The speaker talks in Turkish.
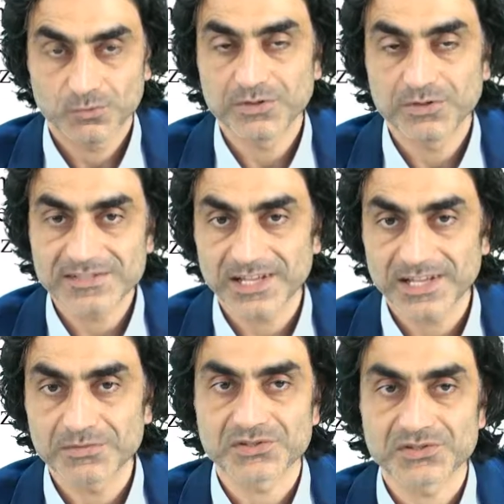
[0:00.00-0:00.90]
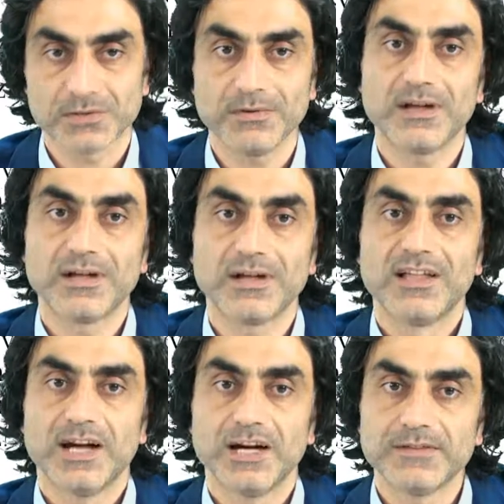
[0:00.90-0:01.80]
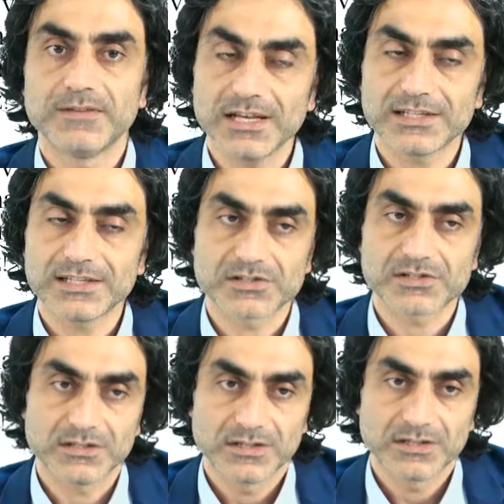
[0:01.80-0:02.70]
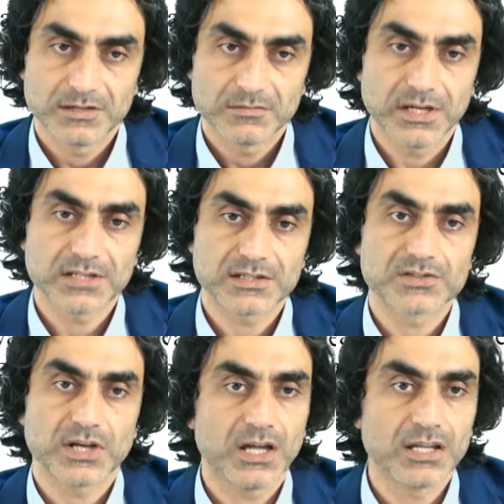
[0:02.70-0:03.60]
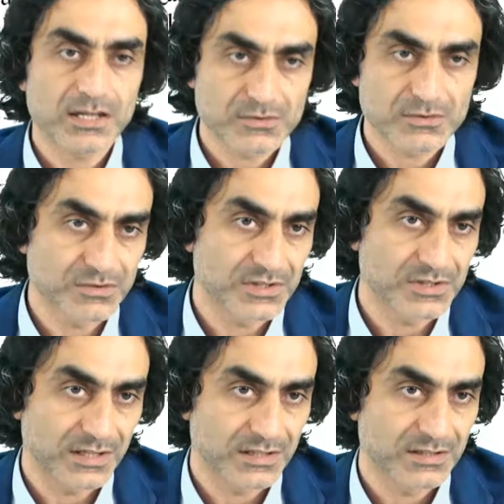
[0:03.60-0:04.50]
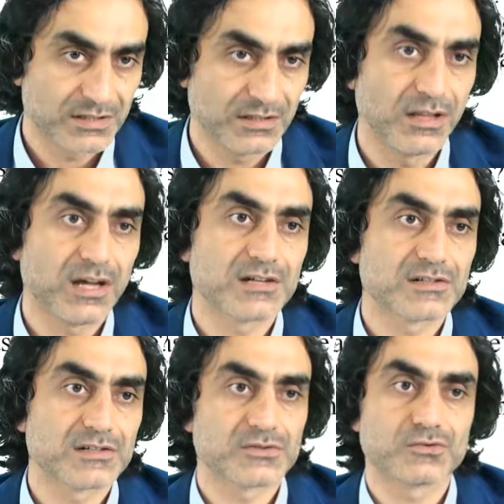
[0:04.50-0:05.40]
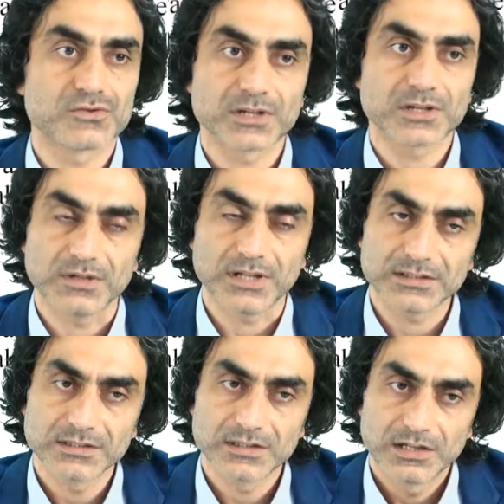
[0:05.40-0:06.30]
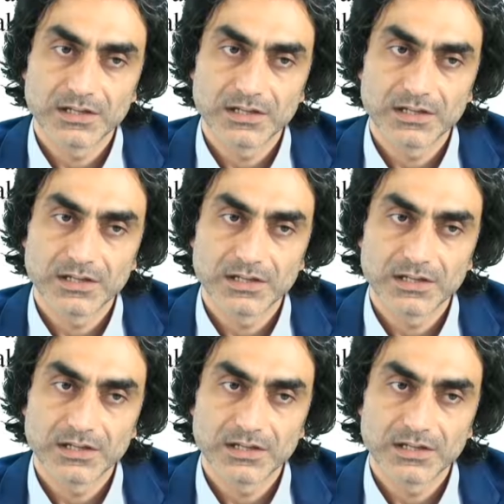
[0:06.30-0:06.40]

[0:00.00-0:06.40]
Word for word: bu bireysel bir çaba ama her kişi belki çağlar sürecek, yıllarca sürecek olan